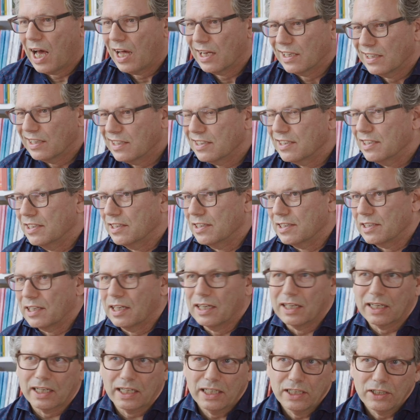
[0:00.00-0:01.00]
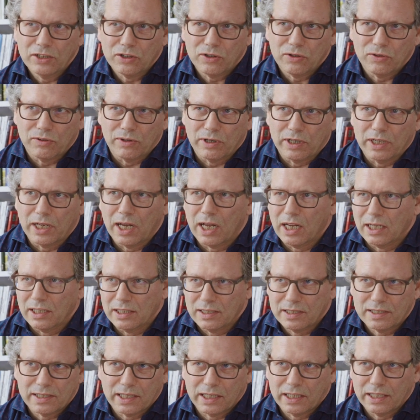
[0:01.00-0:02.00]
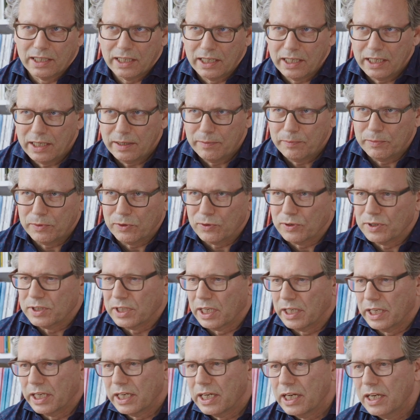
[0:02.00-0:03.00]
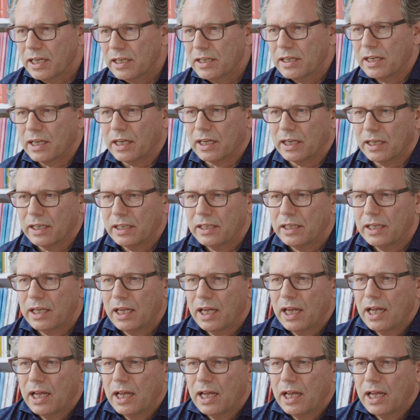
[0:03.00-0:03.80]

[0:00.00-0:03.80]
Andersens Erinnerungen an sein Leben und seine Kindheit